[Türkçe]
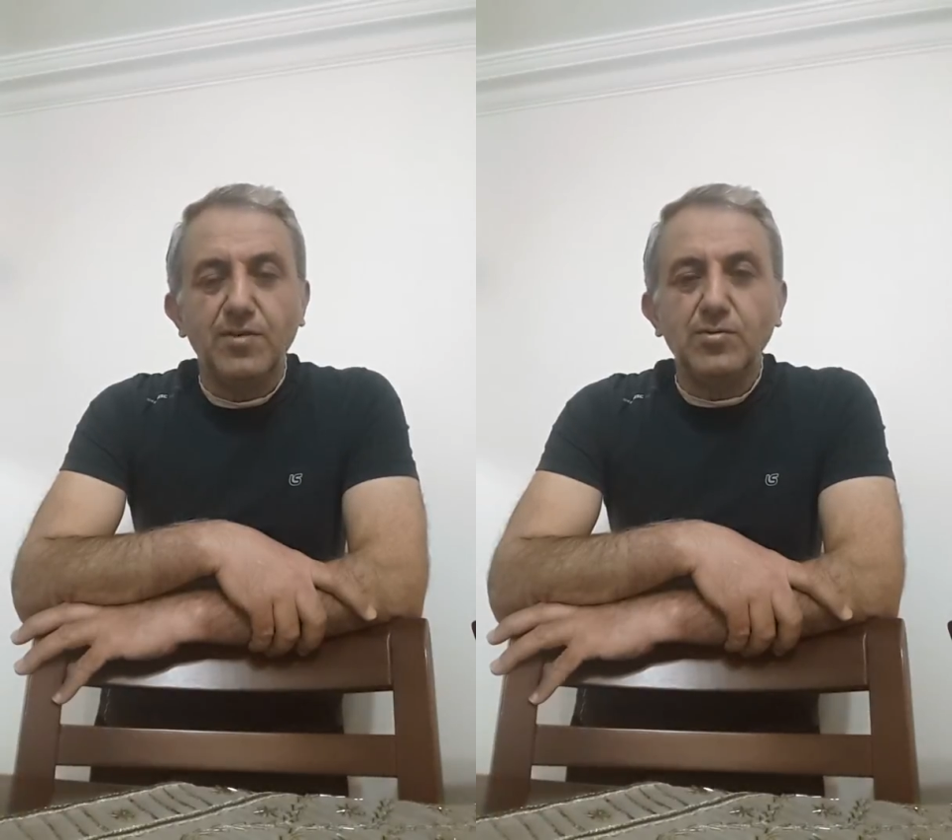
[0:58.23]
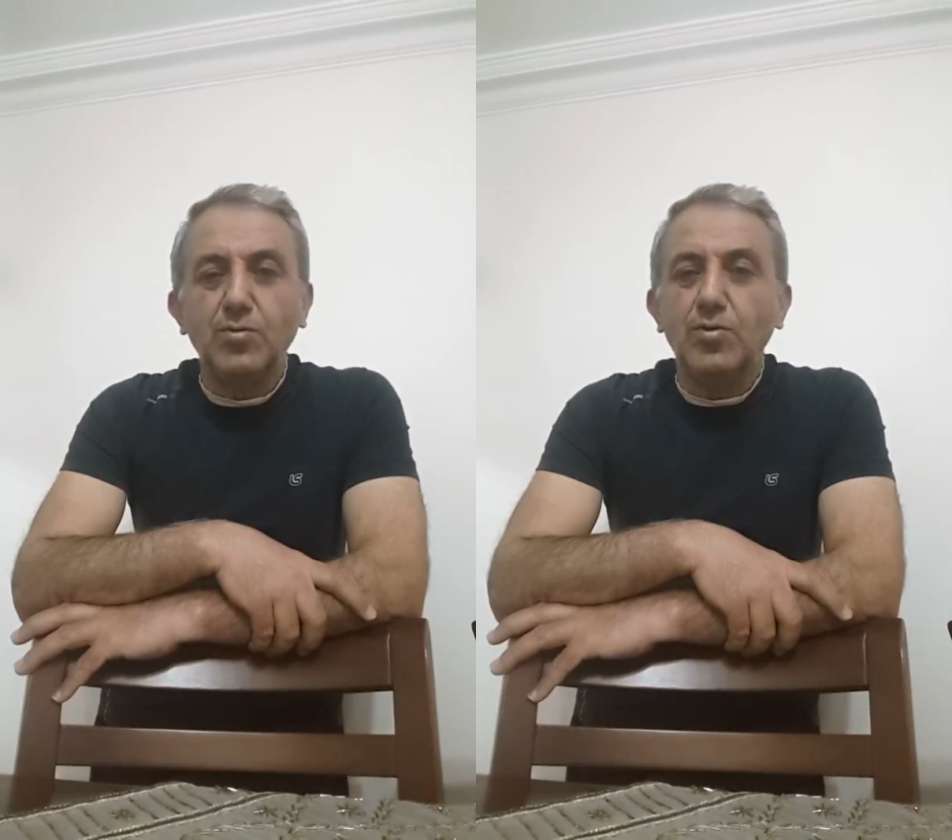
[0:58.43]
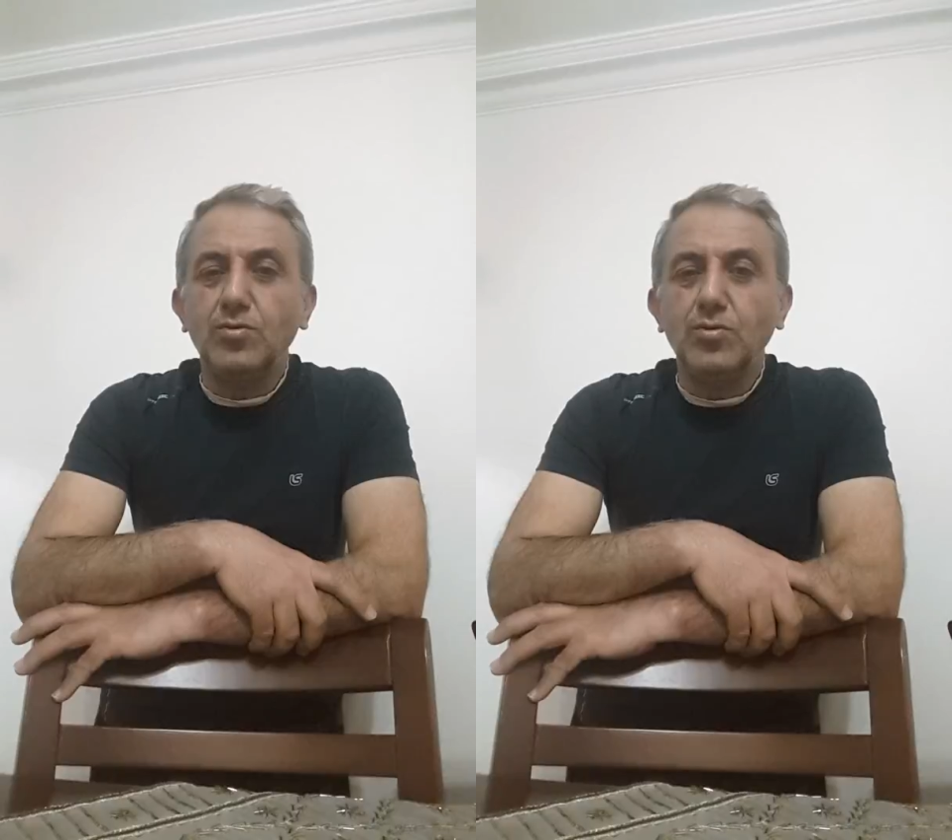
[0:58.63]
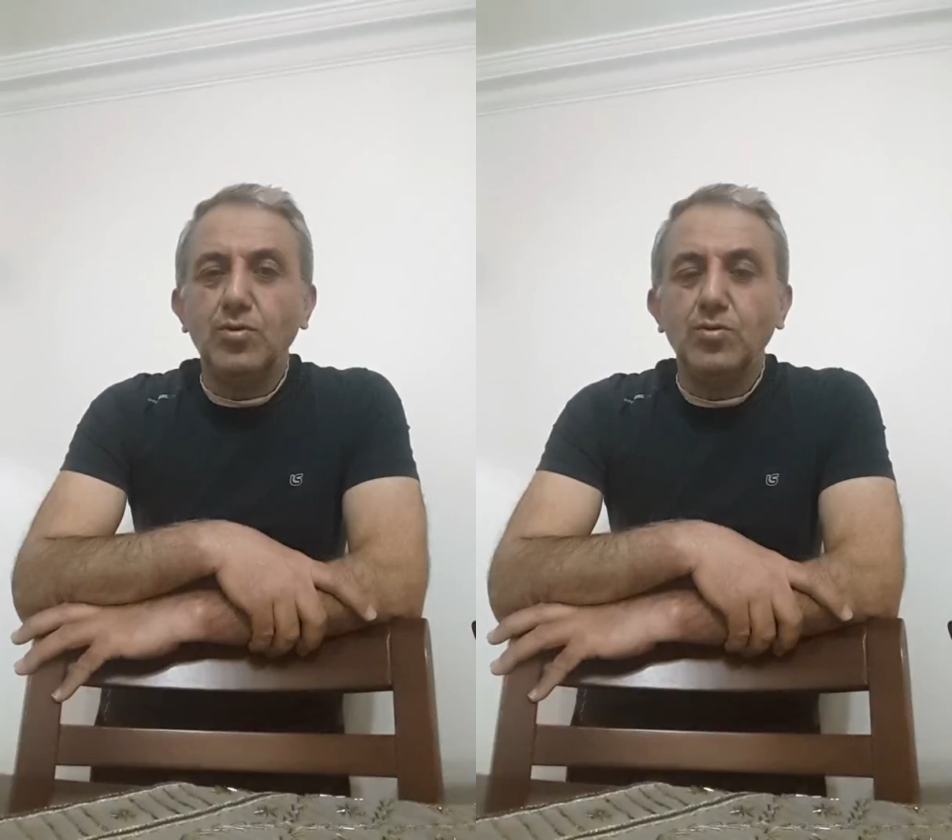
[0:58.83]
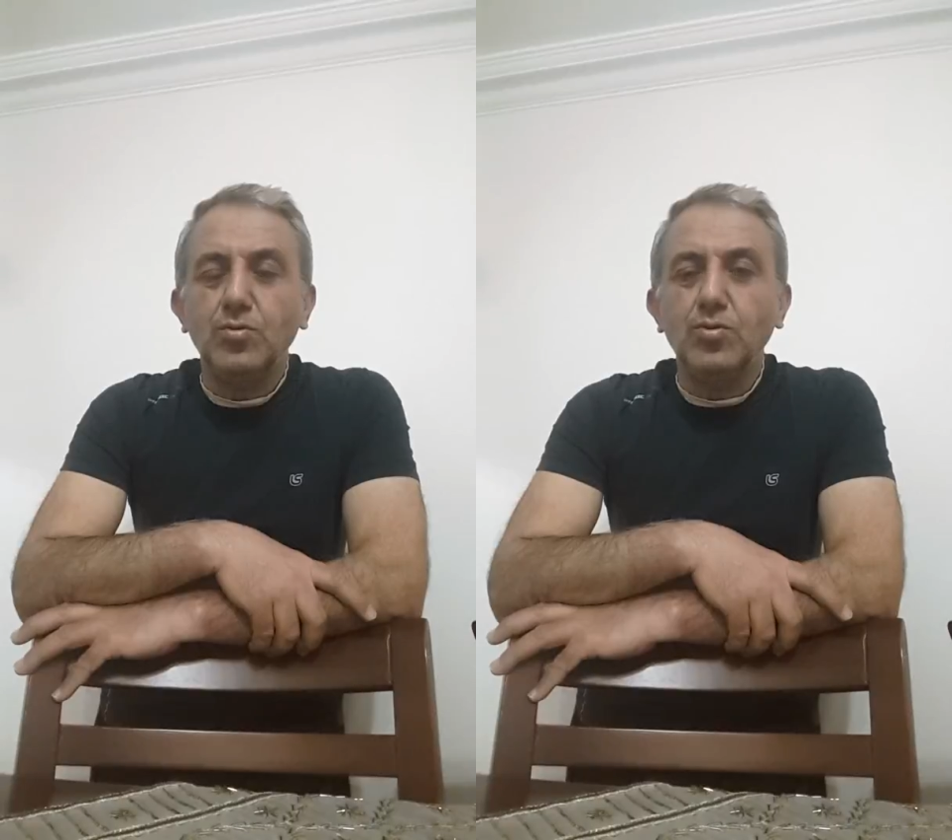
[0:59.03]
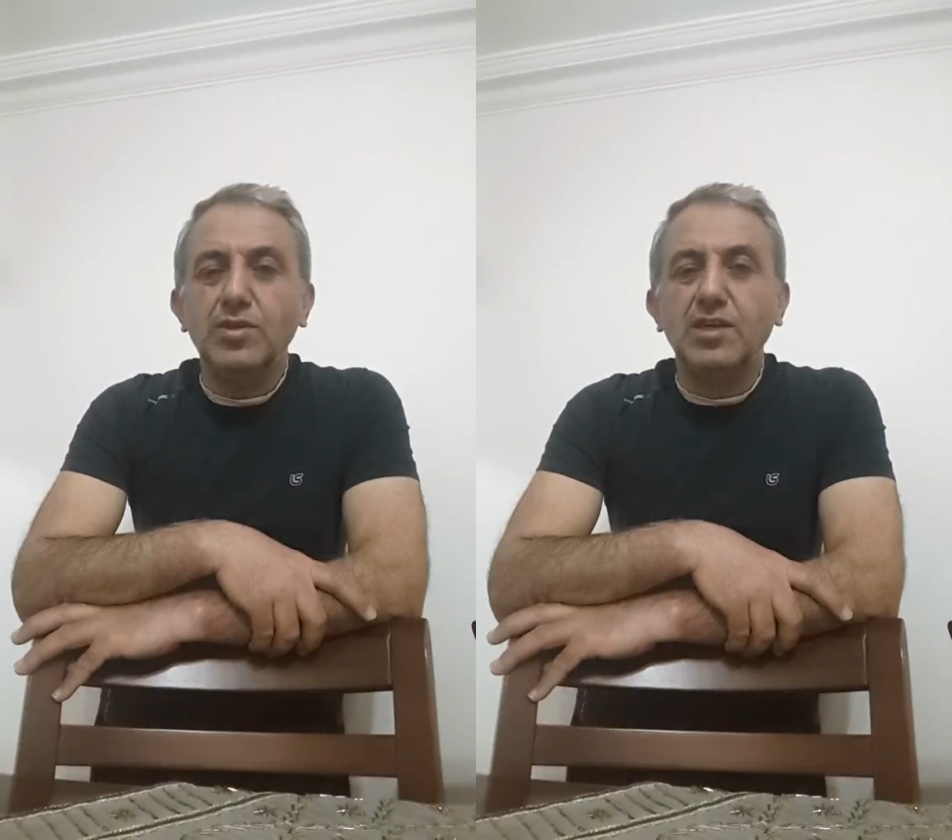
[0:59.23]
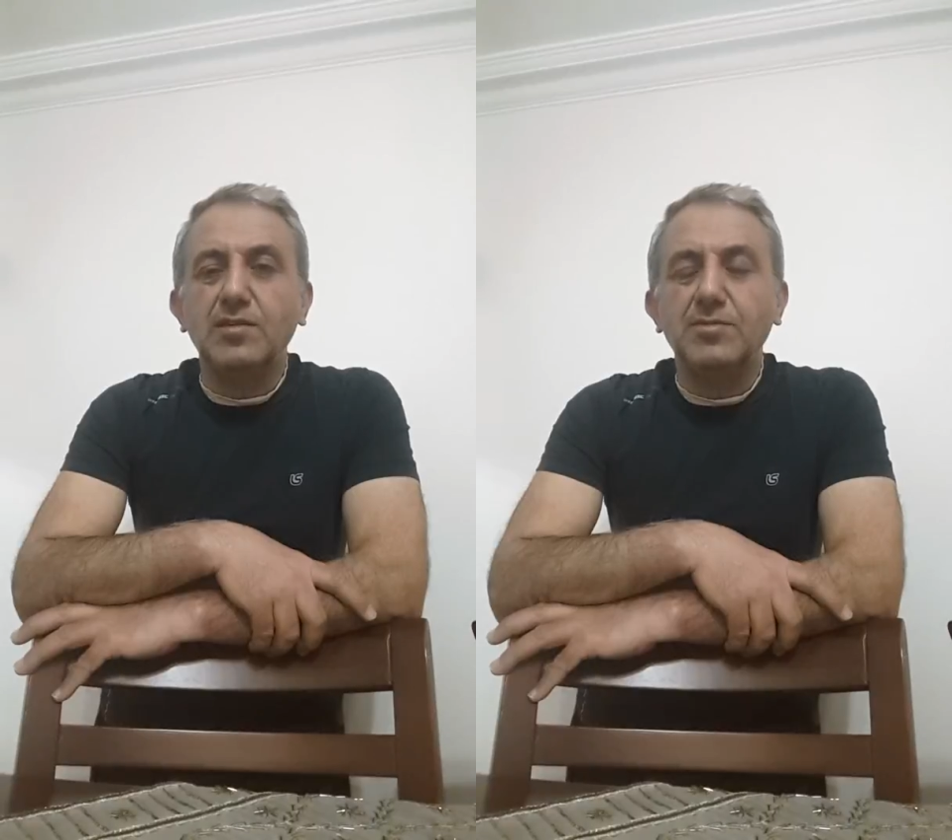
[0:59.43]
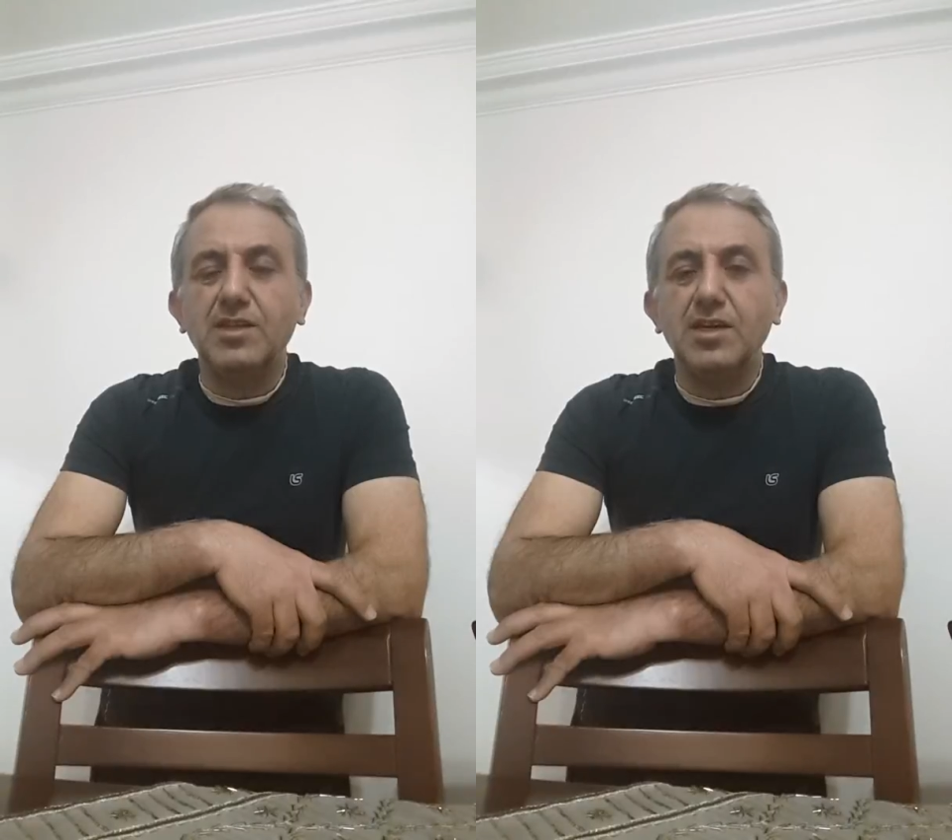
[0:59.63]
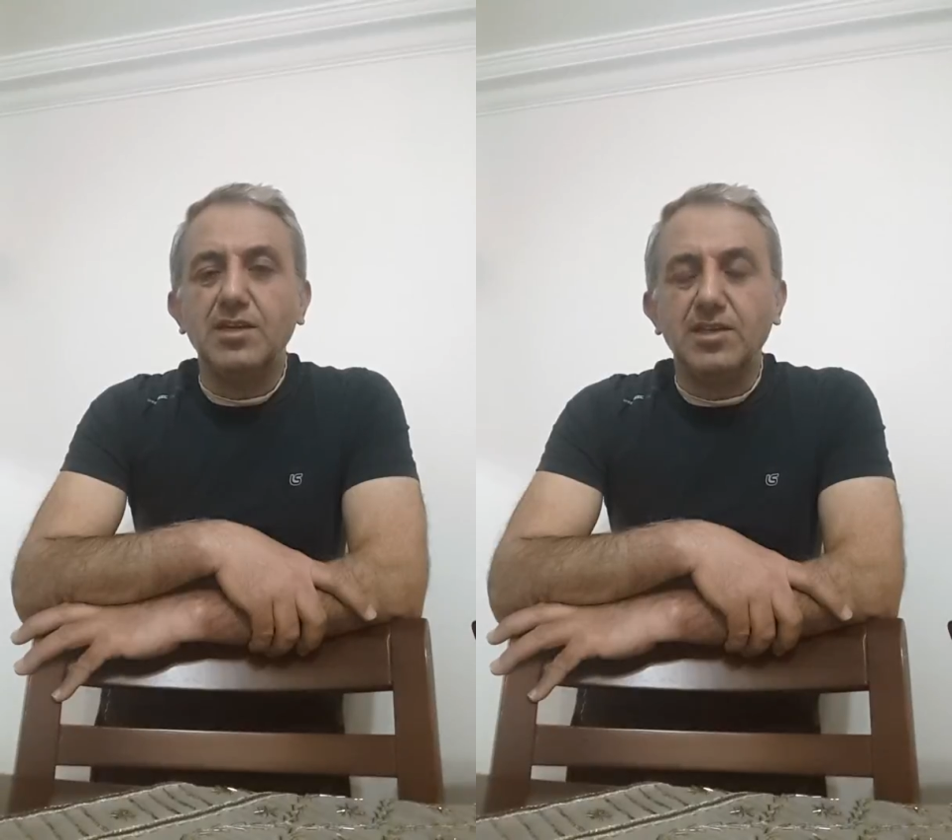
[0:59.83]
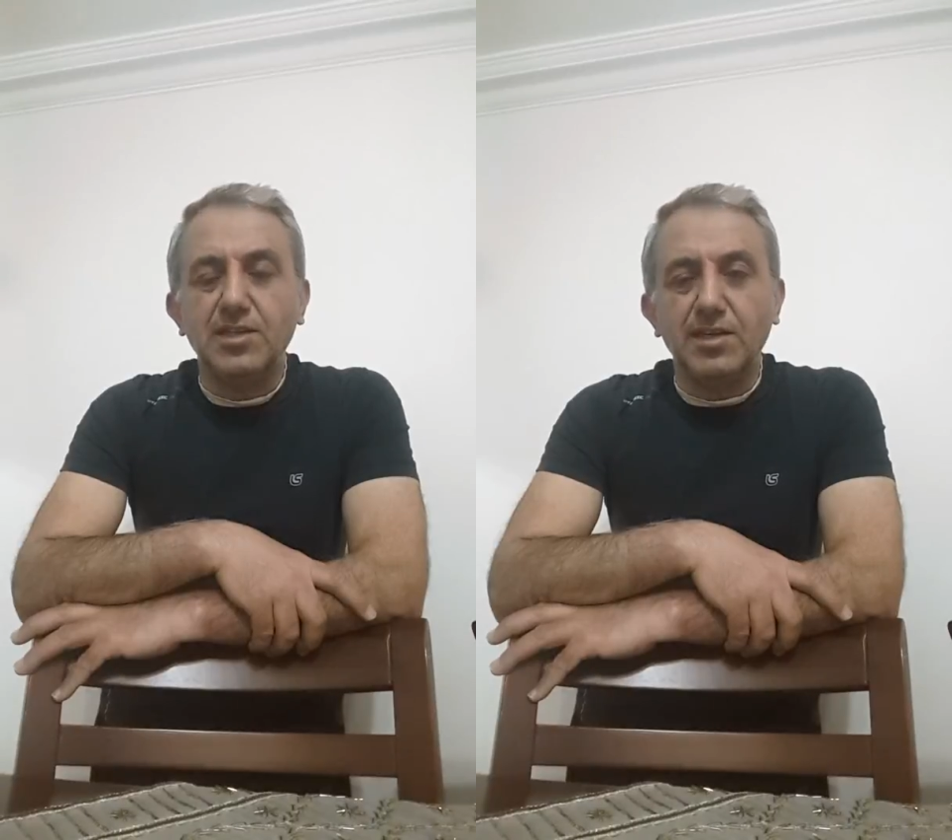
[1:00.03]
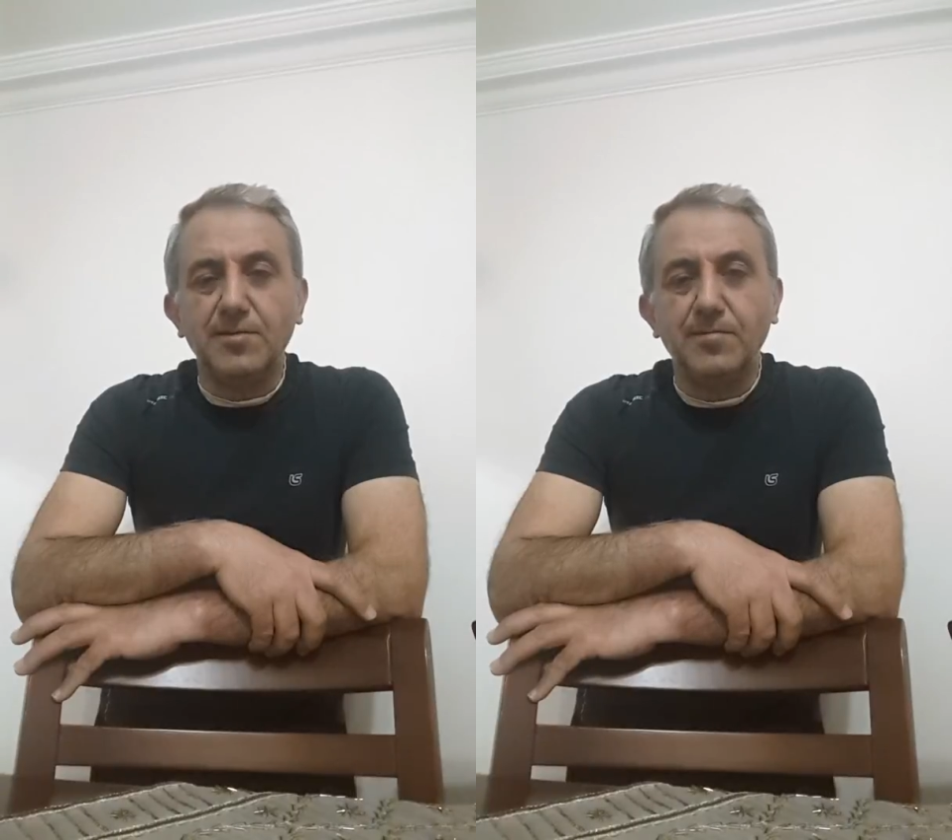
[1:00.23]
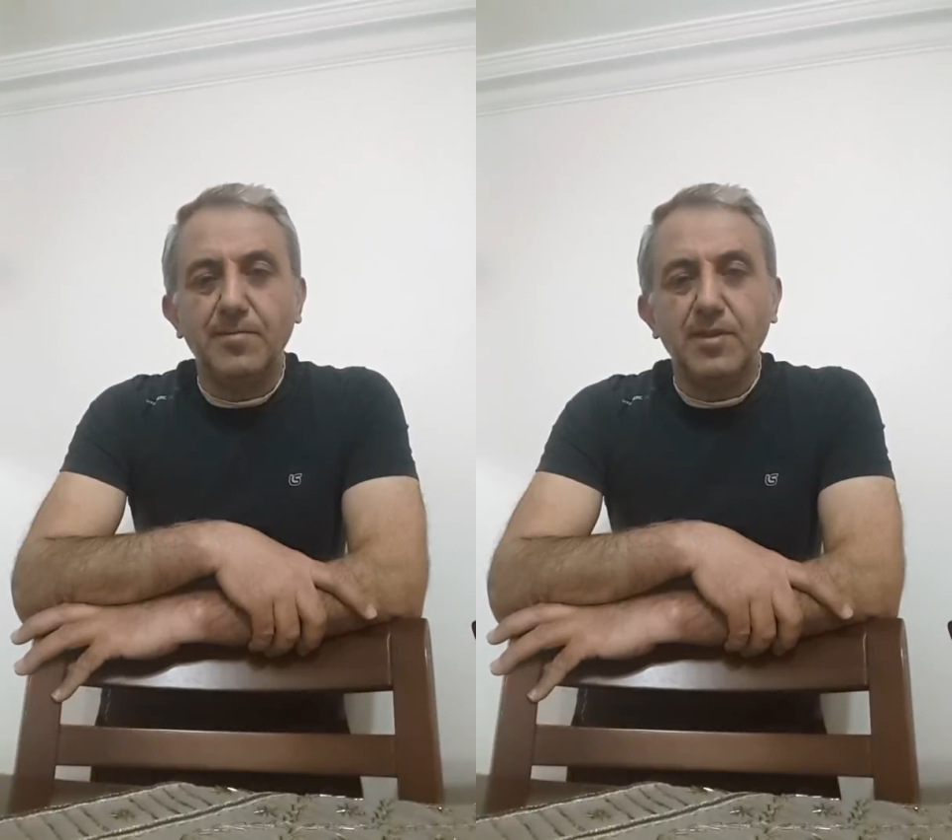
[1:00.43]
ve doğru Türk ekibine gider.